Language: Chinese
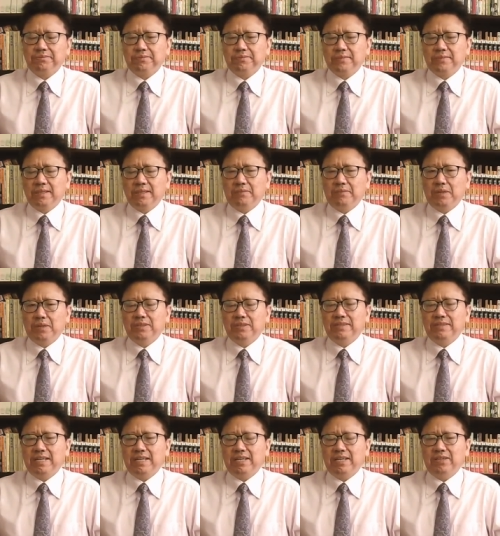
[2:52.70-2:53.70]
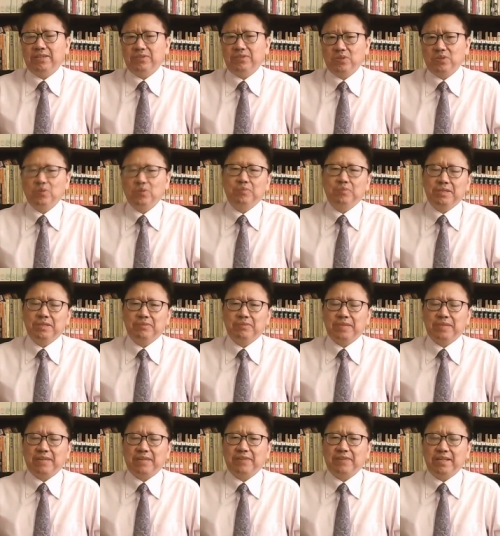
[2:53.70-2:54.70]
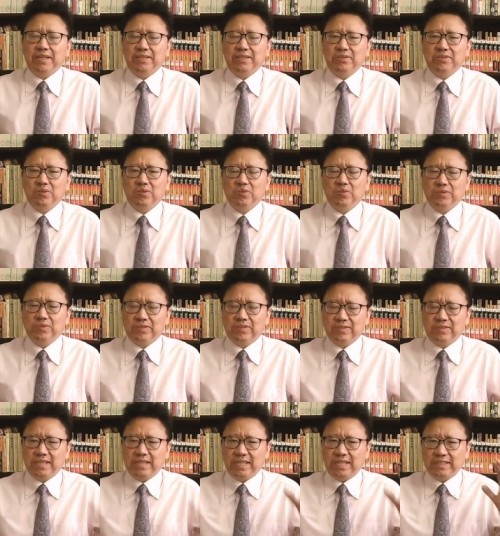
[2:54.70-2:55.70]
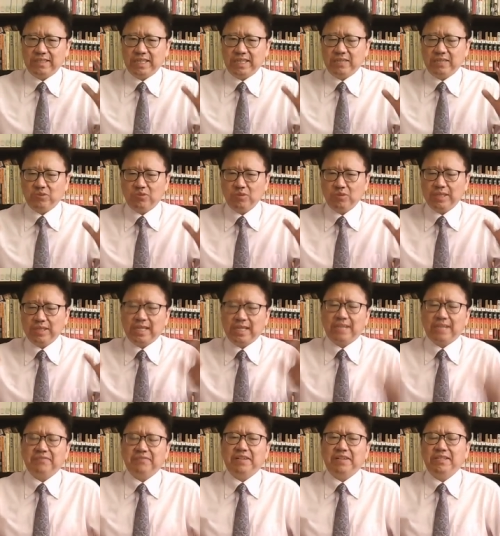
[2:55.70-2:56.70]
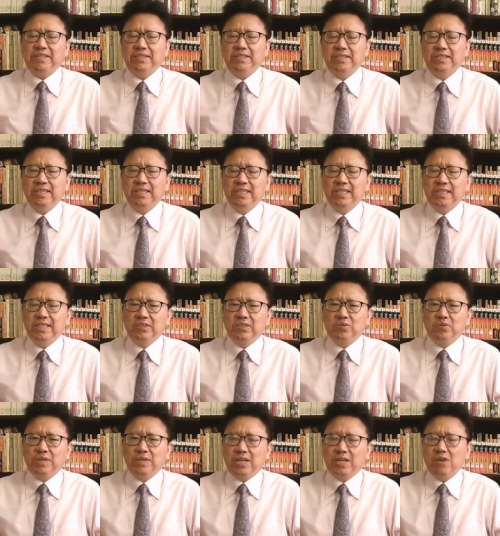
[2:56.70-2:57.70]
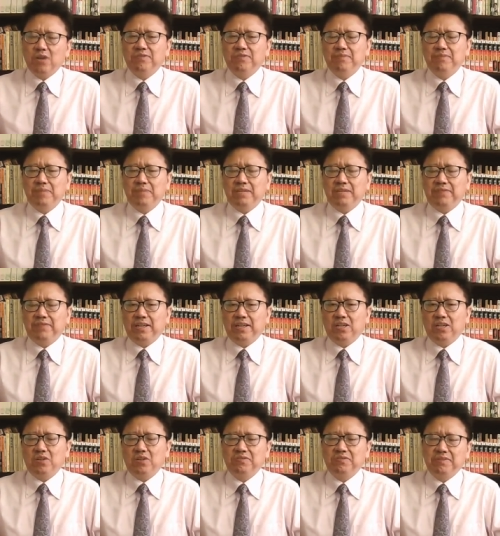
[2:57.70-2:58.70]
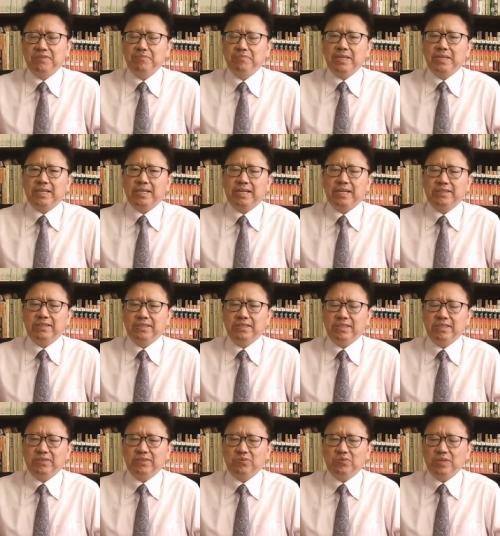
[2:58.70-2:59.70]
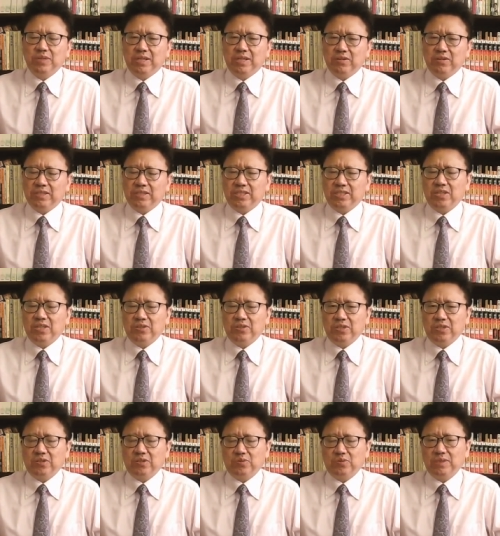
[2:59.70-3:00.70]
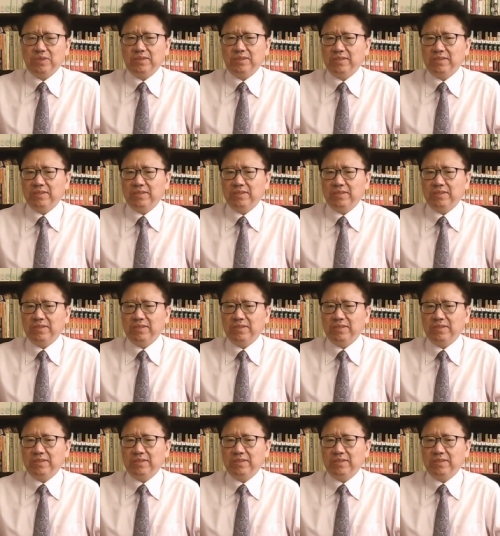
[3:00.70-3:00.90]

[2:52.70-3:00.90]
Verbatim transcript: 啊，贸易战也好，中国没这么大反应。中国是这两年的最大的反应，最高分贝的反应，高分贝的抗议，最高的跳脚，最